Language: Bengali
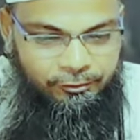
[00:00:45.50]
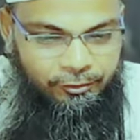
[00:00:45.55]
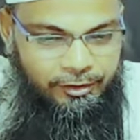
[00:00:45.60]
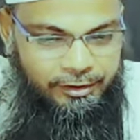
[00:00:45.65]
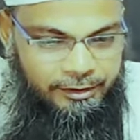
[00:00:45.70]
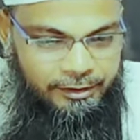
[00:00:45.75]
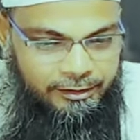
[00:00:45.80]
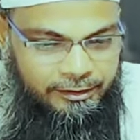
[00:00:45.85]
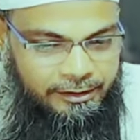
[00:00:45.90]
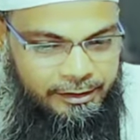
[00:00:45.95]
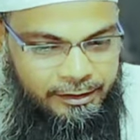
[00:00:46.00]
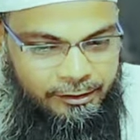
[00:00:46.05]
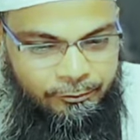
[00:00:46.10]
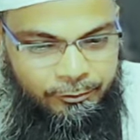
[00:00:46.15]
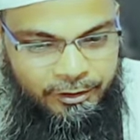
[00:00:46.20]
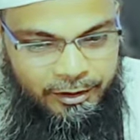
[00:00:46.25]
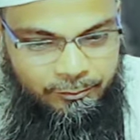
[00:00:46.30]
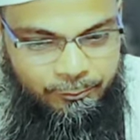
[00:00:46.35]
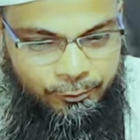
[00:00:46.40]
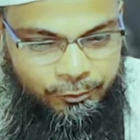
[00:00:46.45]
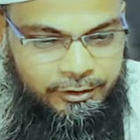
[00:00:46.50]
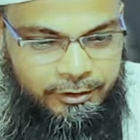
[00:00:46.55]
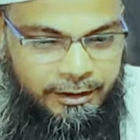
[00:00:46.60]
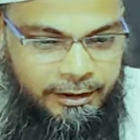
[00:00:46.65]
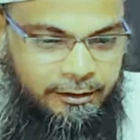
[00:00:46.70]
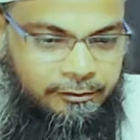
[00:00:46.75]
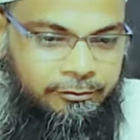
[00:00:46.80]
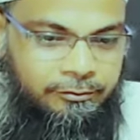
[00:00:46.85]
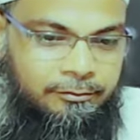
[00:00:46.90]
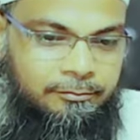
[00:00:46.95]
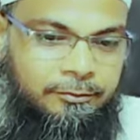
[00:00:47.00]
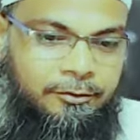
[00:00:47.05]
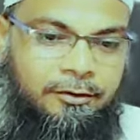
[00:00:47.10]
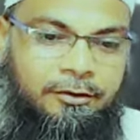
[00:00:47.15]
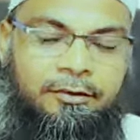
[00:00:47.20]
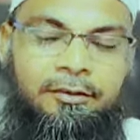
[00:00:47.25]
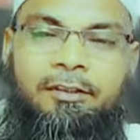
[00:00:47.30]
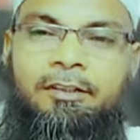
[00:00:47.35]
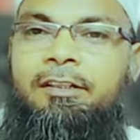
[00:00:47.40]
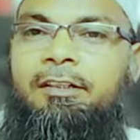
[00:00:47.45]
বিষয়টা নিয়ে ওনার মুখ থেকেই শুনবো
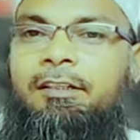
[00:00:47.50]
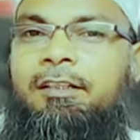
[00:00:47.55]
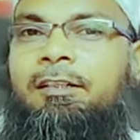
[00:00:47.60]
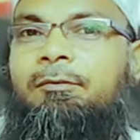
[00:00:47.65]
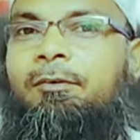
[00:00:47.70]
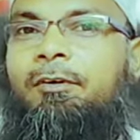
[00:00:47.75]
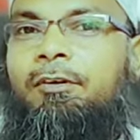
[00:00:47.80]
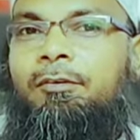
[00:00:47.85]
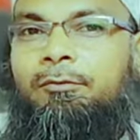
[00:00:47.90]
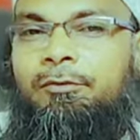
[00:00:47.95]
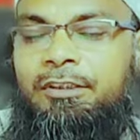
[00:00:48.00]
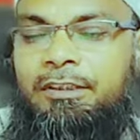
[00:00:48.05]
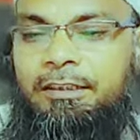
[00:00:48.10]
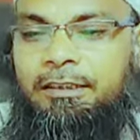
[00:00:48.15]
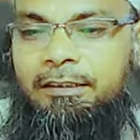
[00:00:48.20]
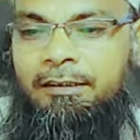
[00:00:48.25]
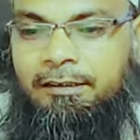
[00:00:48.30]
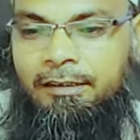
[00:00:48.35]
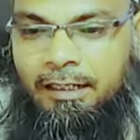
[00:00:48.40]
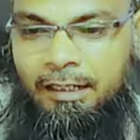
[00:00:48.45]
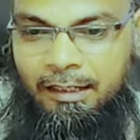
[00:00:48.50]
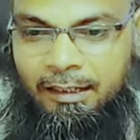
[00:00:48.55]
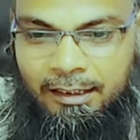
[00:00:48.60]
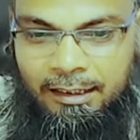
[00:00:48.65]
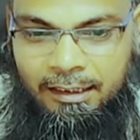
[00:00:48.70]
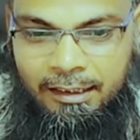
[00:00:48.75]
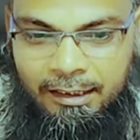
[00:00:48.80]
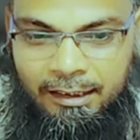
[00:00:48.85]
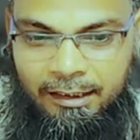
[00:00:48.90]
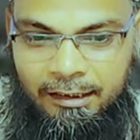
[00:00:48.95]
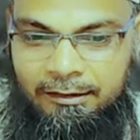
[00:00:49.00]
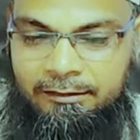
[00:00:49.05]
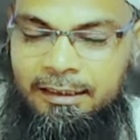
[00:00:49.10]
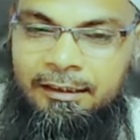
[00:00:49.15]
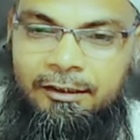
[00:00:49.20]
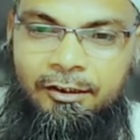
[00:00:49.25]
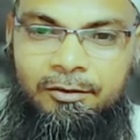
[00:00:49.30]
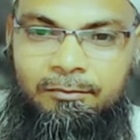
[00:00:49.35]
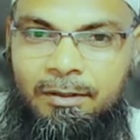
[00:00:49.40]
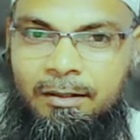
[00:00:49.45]
এবং উনি
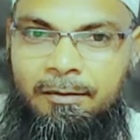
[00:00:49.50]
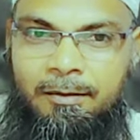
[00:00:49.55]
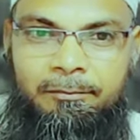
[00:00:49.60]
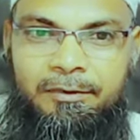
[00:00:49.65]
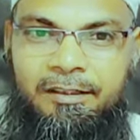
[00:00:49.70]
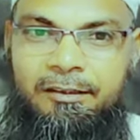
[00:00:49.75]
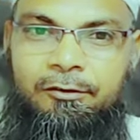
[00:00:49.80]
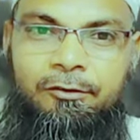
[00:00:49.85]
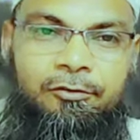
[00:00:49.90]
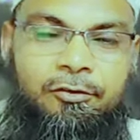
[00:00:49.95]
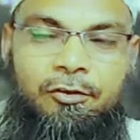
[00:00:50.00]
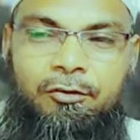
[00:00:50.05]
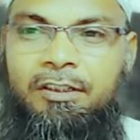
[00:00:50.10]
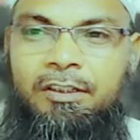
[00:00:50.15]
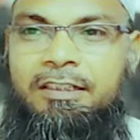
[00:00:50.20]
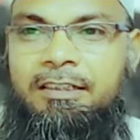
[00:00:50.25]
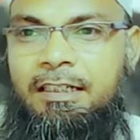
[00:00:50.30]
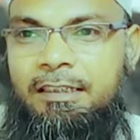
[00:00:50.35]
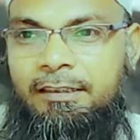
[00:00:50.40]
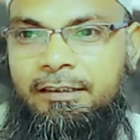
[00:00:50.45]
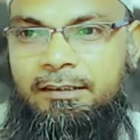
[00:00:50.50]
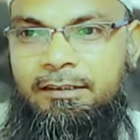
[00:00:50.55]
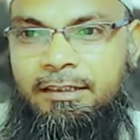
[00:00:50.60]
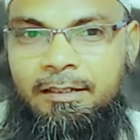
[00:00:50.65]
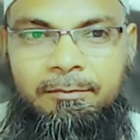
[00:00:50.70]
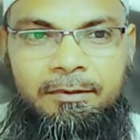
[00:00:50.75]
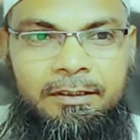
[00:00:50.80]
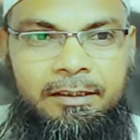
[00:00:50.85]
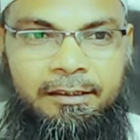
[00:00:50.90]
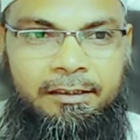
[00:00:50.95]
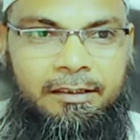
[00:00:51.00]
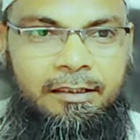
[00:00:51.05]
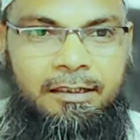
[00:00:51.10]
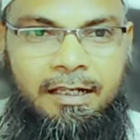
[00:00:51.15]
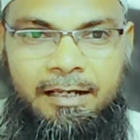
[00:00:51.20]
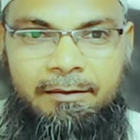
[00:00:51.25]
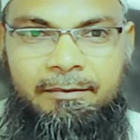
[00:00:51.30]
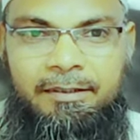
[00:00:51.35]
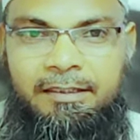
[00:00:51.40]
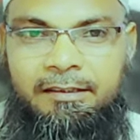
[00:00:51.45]
সাধারণভাবে আপনারা তো সকলেই জানেন যে আমাদের এটা
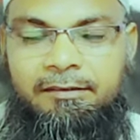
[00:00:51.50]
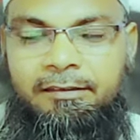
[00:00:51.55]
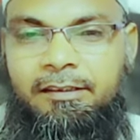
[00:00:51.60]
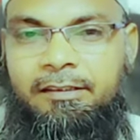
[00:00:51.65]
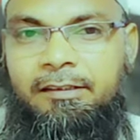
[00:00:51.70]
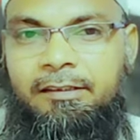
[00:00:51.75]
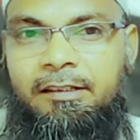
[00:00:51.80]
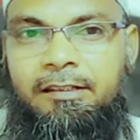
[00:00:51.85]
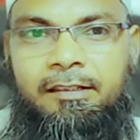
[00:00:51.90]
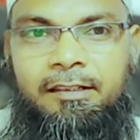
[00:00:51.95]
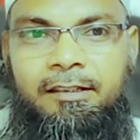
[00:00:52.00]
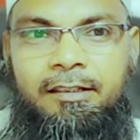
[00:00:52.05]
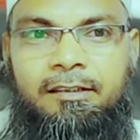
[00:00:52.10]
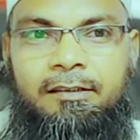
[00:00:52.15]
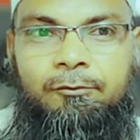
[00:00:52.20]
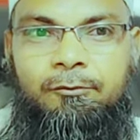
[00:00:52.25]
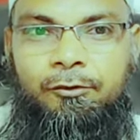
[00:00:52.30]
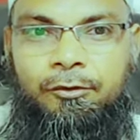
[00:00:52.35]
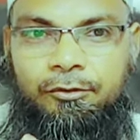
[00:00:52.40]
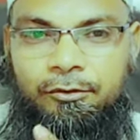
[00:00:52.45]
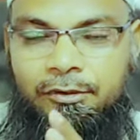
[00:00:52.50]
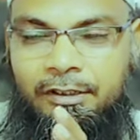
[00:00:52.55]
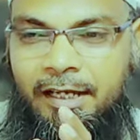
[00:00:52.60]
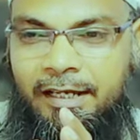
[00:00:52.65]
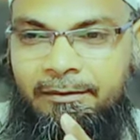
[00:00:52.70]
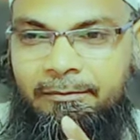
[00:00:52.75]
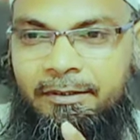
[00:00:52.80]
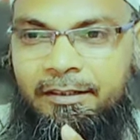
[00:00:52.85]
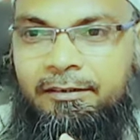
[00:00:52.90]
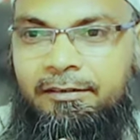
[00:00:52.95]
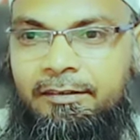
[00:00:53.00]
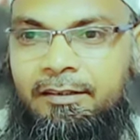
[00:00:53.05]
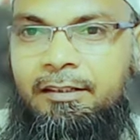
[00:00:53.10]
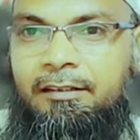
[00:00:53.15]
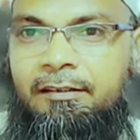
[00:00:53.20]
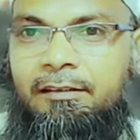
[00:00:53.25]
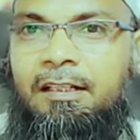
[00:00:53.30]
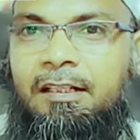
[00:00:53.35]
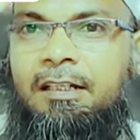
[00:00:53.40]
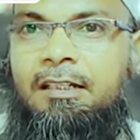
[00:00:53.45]
ডায়াবেটিস সেন্টার এখানে মূলত
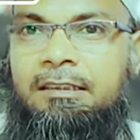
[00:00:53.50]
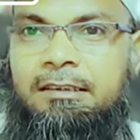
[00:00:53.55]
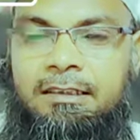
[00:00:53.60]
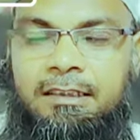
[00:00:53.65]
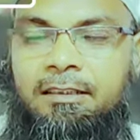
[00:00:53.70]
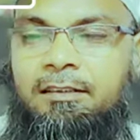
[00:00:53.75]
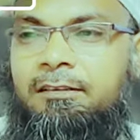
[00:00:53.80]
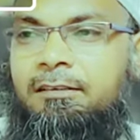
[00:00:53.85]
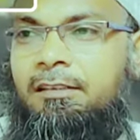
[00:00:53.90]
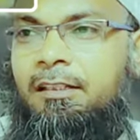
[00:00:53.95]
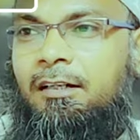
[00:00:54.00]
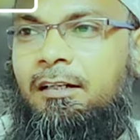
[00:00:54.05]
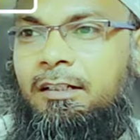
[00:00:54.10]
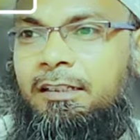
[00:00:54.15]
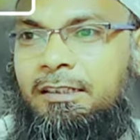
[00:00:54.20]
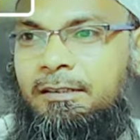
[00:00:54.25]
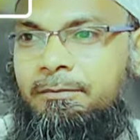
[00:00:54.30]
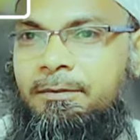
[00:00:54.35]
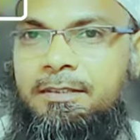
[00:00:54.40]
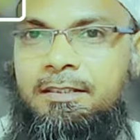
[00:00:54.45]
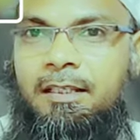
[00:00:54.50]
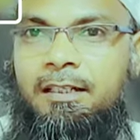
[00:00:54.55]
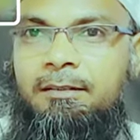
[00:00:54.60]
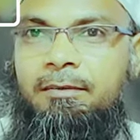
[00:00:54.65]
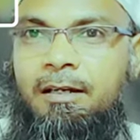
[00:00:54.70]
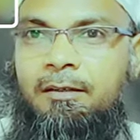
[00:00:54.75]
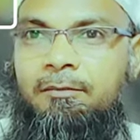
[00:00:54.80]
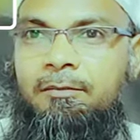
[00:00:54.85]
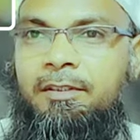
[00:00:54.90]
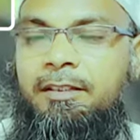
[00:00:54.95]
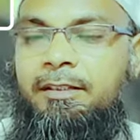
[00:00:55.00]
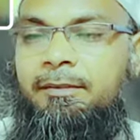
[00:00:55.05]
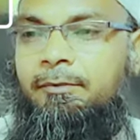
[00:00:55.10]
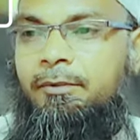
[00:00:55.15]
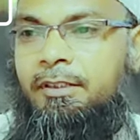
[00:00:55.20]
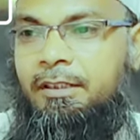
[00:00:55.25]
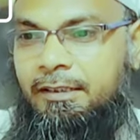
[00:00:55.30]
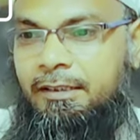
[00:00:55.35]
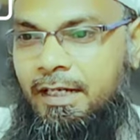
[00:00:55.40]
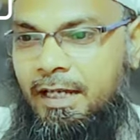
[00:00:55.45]
ডায়াবেটিসের চিকিৎসা হয় স্পেশালিভাবে
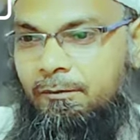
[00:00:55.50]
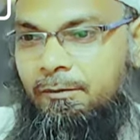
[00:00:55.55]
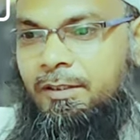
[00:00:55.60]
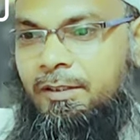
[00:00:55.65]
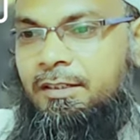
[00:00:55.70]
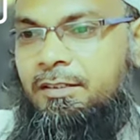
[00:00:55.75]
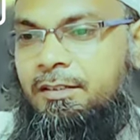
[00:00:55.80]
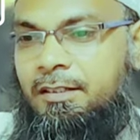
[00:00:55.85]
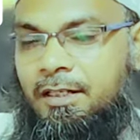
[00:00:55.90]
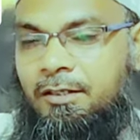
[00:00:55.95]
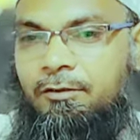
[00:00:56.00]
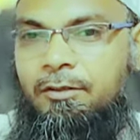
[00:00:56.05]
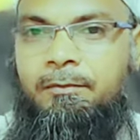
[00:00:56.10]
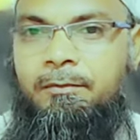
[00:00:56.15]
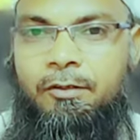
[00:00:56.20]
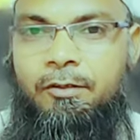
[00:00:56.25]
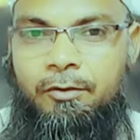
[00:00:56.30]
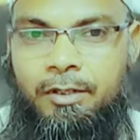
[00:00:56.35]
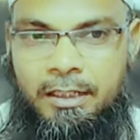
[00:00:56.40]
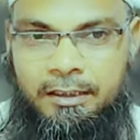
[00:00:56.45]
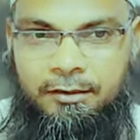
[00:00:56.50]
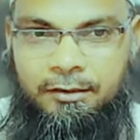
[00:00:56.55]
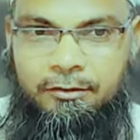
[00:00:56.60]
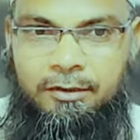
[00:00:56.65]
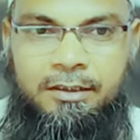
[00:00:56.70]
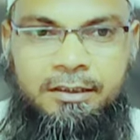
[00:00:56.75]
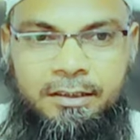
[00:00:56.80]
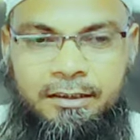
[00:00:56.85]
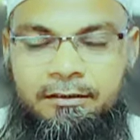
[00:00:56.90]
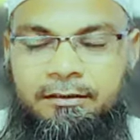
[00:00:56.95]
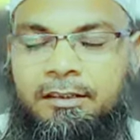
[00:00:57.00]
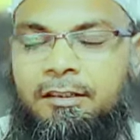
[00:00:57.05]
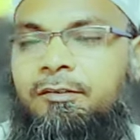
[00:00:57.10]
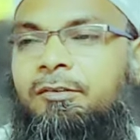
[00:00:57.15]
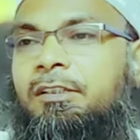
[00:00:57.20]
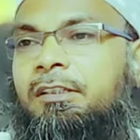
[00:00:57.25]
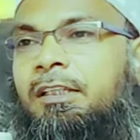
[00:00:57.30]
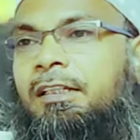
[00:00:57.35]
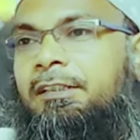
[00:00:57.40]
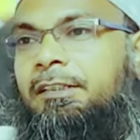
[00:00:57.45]
এবং ডায়াবেটিস ছাড়াও আমরা কয়েকটা রোগে চিকিৎসা
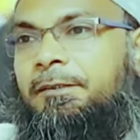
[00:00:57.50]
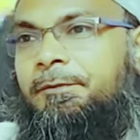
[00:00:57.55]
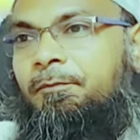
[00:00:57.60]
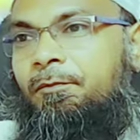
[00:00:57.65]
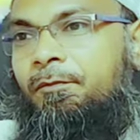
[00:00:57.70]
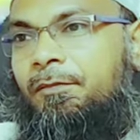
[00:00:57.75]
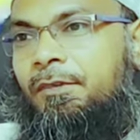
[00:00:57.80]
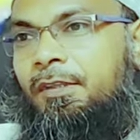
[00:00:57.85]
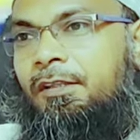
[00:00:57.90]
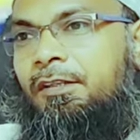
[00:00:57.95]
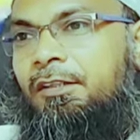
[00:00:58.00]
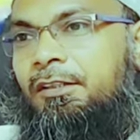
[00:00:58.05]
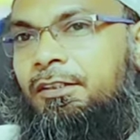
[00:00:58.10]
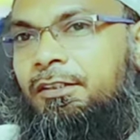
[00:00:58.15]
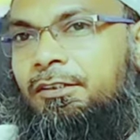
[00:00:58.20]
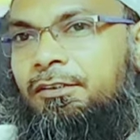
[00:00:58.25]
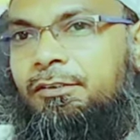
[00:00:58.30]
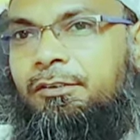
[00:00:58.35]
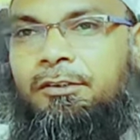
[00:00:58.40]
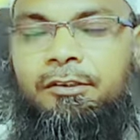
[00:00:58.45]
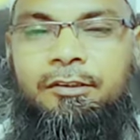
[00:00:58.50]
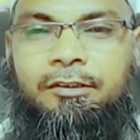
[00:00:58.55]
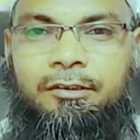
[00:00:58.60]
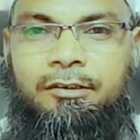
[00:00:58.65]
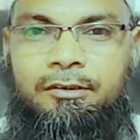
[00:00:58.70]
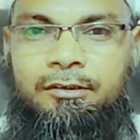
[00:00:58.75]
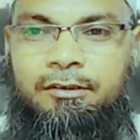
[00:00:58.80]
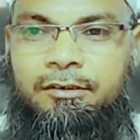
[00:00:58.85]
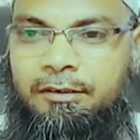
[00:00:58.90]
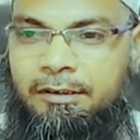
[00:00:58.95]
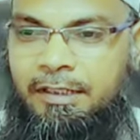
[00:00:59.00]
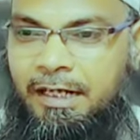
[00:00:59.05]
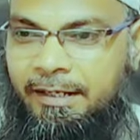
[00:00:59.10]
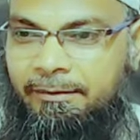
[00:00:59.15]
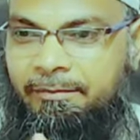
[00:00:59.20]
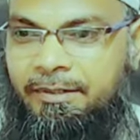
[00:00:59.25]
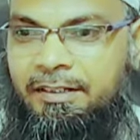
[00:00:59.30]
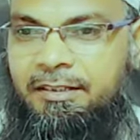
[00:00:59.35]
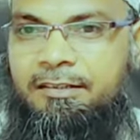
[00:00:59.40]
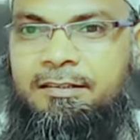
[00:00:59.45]
করে থাকি তো
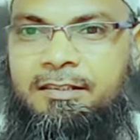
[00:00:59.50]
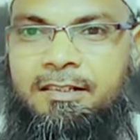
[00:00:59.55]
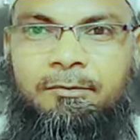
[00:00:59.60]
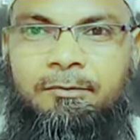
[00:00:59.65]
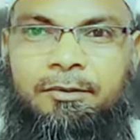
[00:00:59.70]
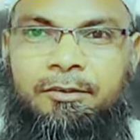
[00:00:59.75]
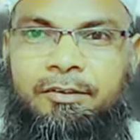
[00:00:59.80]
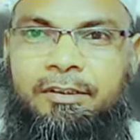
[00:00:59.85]
ডায়াবেটিস যেমন